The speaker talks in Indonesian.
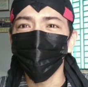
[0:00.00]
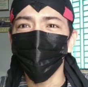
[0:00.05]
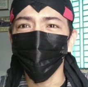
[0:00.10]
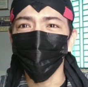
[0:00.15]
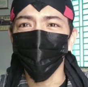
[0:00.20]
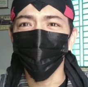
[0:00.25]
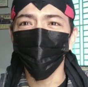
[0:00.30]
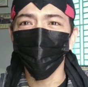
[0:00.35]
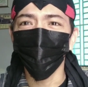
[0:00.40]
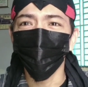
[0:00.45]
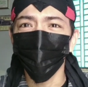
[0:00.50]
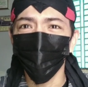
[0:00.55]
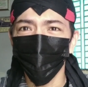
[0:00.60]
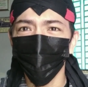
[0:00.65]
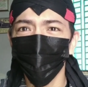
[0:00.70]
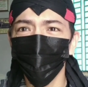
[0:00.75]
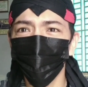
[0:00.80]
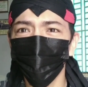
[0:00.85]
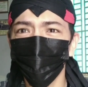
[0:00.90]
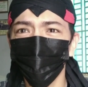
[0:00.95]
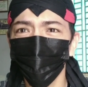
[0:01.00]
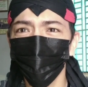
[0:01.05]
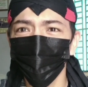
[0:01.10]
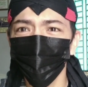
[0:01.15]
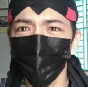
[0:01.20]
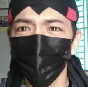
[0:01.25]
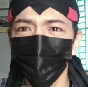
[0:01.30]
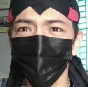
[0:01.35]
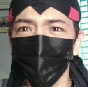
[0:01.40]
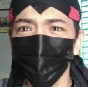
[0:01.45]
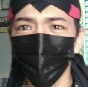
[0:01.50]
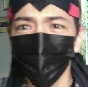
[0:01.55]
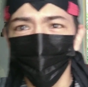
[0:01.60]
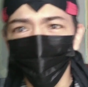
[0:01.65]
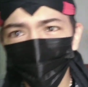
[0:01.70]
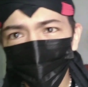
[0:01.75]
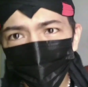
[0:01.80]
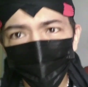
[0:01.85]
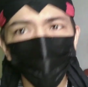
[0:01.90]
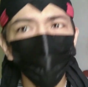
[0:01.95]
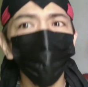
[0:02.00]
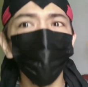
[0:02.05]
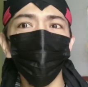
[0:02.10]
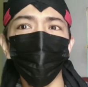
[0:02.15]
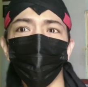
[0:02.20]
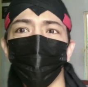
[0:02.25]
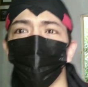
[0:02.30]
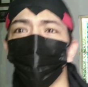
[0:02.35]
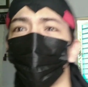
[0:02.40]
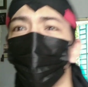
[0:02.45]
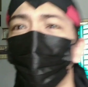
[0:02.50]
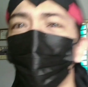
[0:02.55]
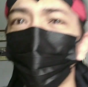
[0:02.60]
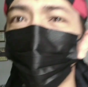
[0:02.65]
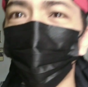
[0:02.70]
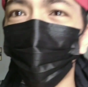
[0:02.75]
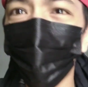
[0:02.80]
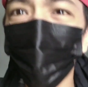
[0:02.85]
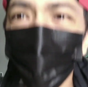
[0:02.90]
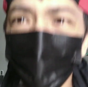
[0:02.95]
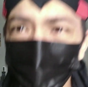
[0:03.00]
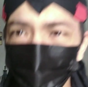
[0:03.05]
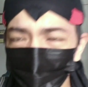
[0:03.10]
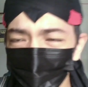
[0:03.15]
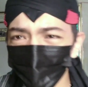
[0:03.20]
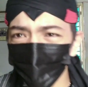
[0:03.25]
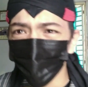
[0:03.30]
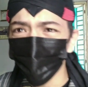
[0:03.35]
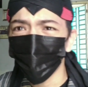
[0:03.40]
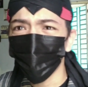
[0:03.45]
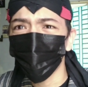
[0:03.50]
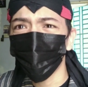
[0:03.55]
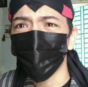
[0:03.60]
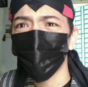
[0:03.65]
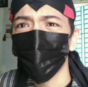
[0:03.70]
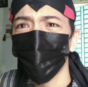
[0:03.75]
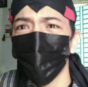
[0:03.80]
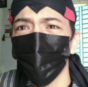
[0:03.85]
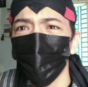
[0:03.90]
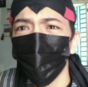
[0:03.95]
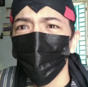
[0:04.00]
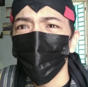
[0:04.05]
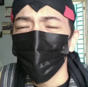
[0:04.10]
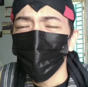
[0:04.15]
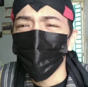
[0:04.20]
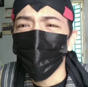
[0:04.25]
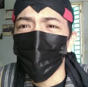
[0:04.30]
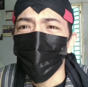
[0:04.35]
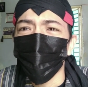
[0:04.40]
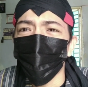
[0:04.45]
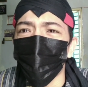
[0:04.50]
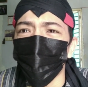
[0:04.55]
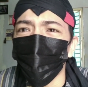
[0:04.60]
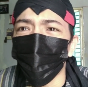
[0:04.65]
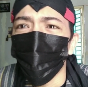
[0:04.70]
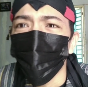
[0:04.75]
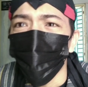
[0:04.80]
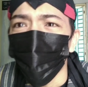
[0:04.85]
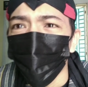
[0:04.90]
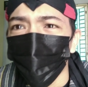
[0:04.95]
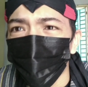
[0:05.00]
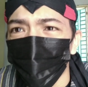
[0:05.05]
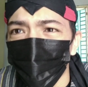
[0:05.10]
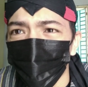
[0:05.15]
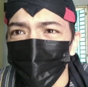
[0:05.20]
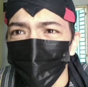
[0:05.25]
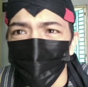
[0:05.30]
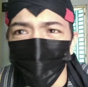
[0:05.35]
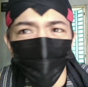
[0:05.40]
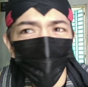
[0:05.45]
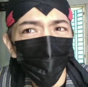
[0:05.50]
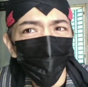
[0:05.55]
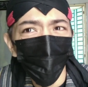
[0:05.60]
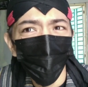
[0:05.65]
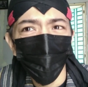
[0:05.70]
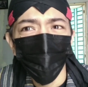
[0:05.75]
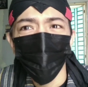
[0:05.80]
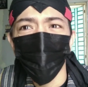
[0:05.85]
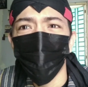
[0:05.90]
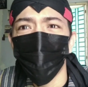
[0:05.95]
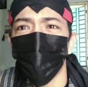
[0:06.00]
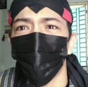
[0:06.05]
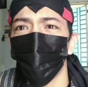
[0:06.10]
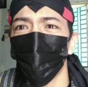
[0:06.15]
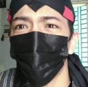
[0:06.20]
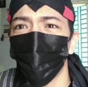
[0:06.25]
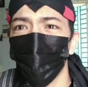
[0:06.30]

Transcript: nih pakaiannya. Oke. Okay. Gue cuma mau ngucapin doang uh, terima kasih banyak buat semua